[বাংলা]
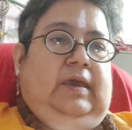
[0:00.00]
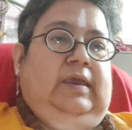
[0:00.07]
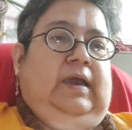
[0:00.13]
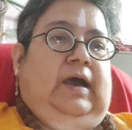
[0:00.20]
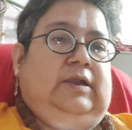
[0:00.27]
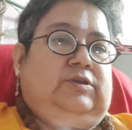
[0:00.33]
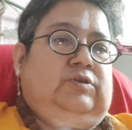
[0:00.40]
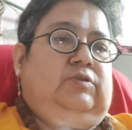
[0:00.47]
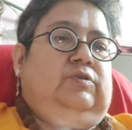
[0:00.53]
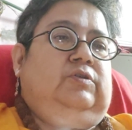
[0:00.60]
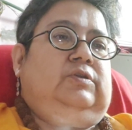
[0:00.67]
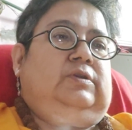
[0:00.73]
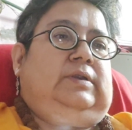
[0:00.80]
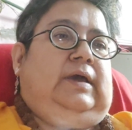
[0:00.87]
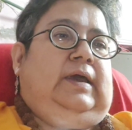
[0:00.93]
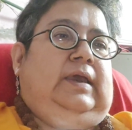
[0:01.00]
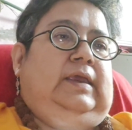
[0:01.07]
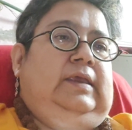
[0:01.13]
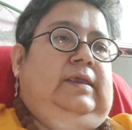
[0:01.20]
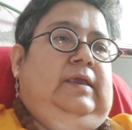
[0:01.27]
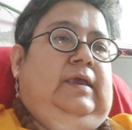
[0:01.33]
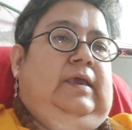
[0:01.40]
এই আচরণটা
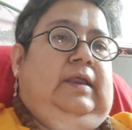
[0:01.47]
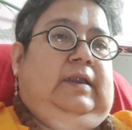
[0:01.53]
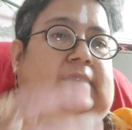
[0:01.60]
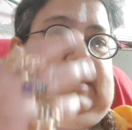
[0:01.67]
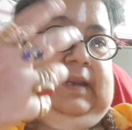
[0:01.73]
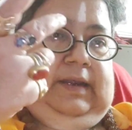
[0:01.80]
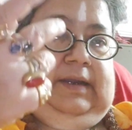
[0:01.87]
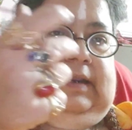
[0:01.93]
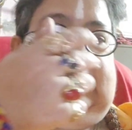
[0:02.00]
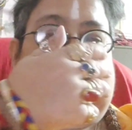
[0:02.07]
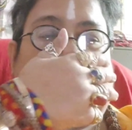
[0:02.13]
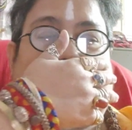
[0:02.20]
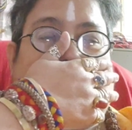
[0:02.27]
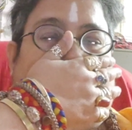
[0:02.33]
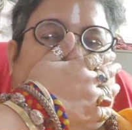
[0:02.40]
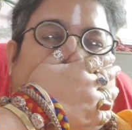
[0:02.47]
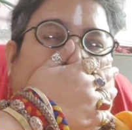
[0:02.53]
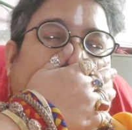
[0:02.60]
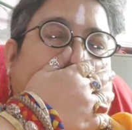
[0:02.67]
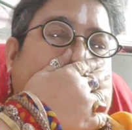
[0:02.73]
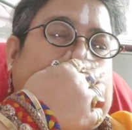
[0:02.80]
এই টেন্ডেন্সিটা